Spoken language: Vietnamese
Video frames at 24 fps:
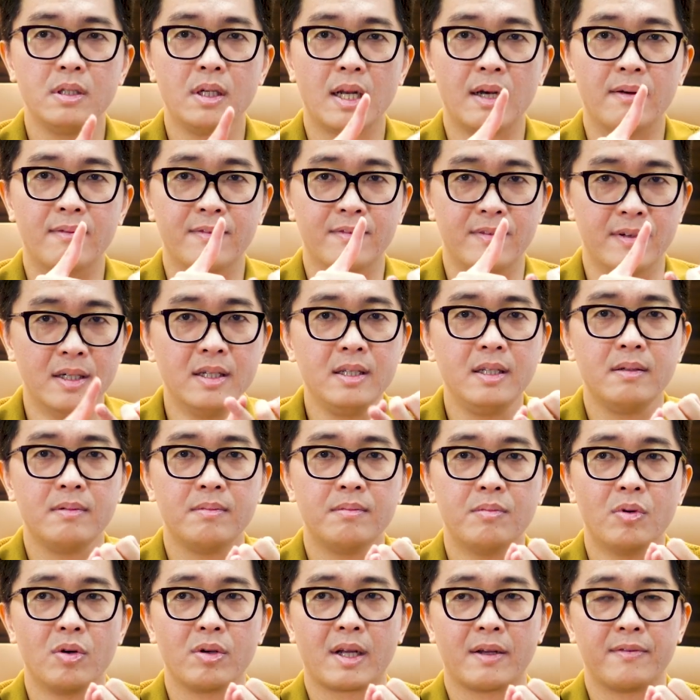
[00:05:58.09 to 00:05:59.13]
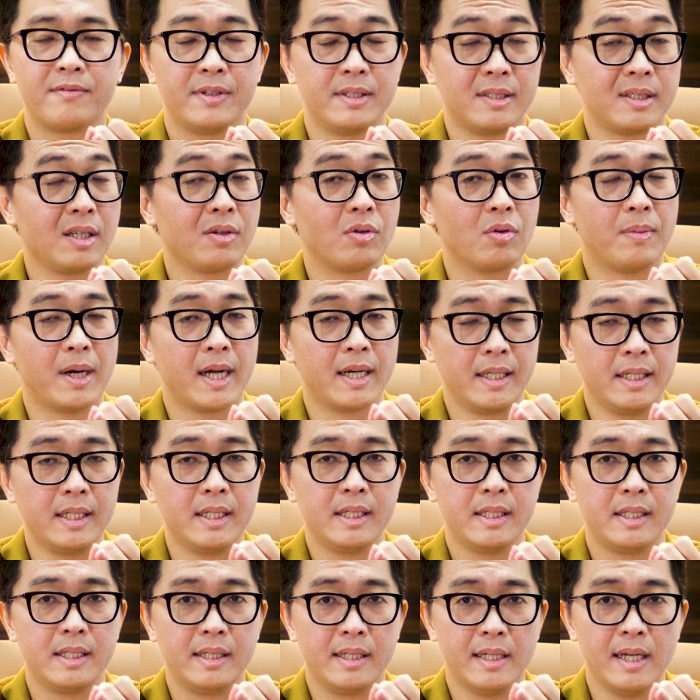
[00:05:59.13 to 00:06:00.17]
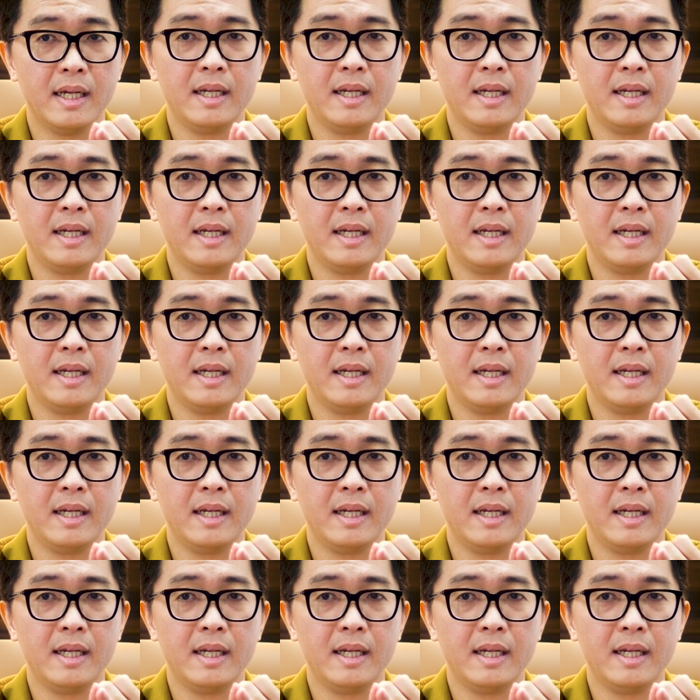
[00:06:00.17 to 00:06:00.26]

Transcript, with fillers: như là với mỗi cái phân tích của bạn ấy thì